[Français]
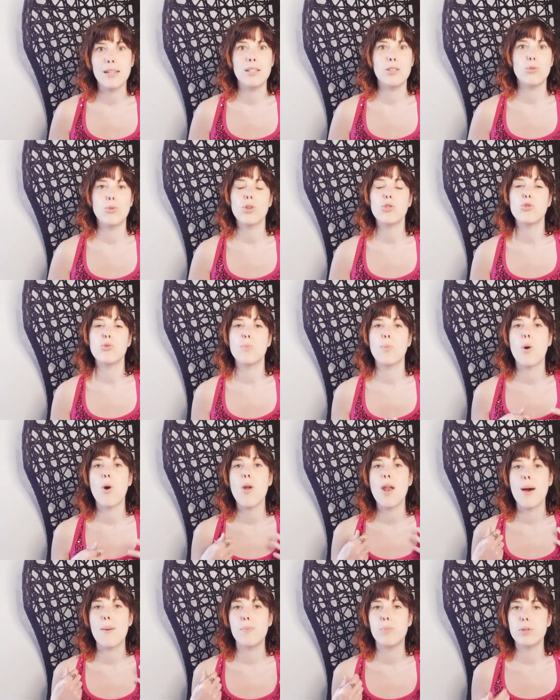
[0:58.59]
et toi tu prends
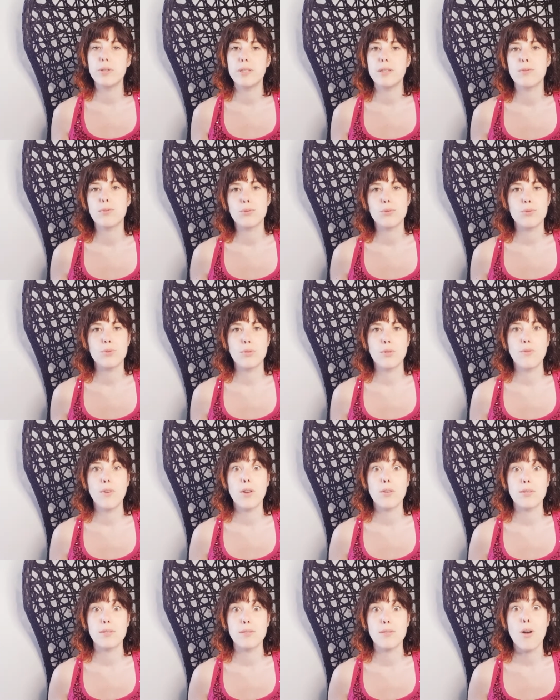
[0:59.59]
la position du
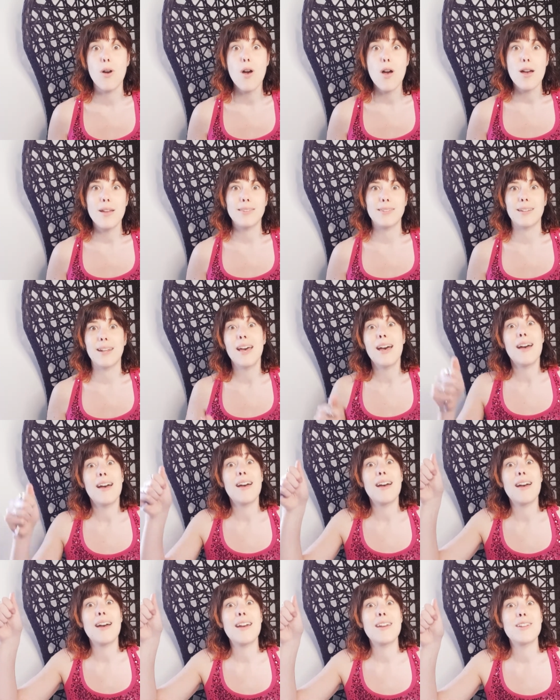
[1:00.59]
sauveur en disant
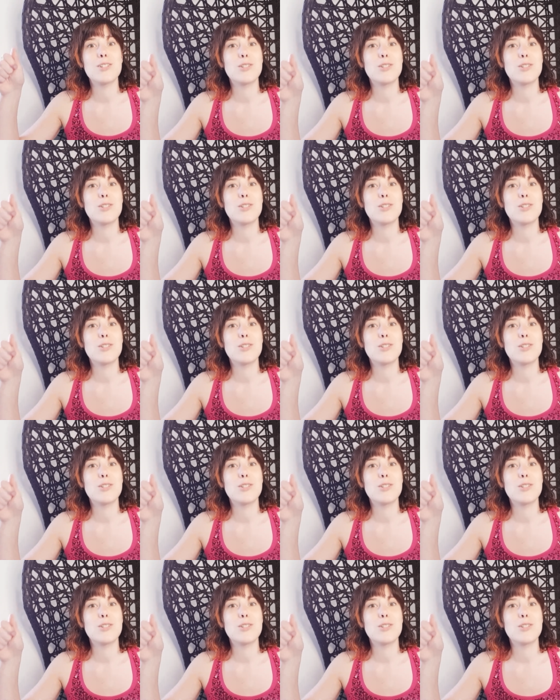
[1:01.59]
tadam,